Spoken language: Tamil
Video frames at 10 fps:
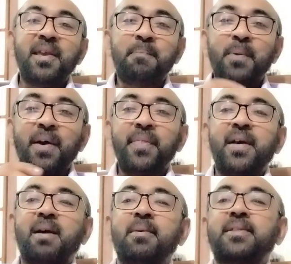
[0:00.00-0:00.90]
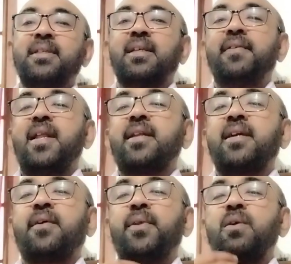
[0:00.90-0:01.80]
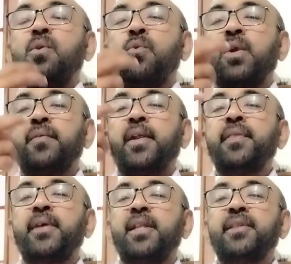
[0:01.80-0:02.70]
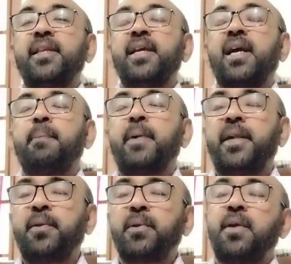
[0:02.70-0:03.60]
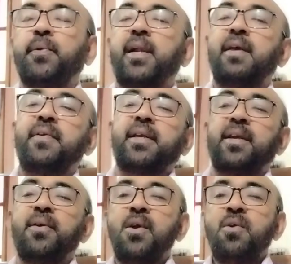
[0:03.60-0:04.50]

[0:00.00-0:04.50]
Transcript: இப்போ அந்த அமைச்சரவையில் இருக்கக்கூடிய ஒவ்வொருவரும் தனித்தனியாக பேட்டி கொடுக்கக்கூடிய அளவிற்கு